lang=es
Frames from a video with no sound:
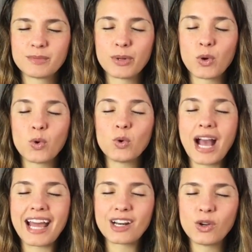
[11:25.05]

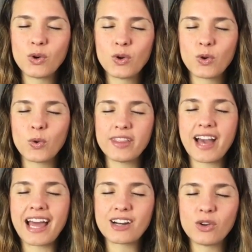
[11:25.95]
procurarlo,
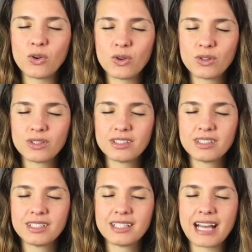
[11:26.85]
cuidarlo,
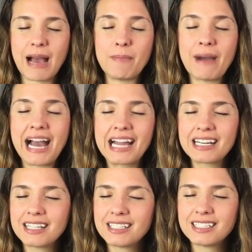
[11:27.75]

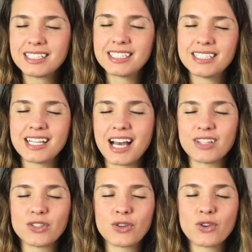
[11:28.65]
amar
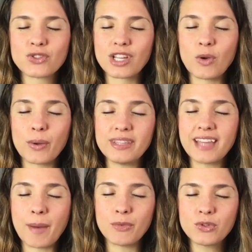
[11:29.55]
a todos los que lo
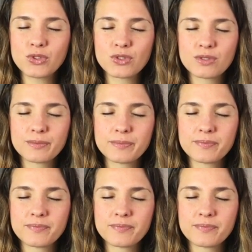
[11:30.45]
habitamos.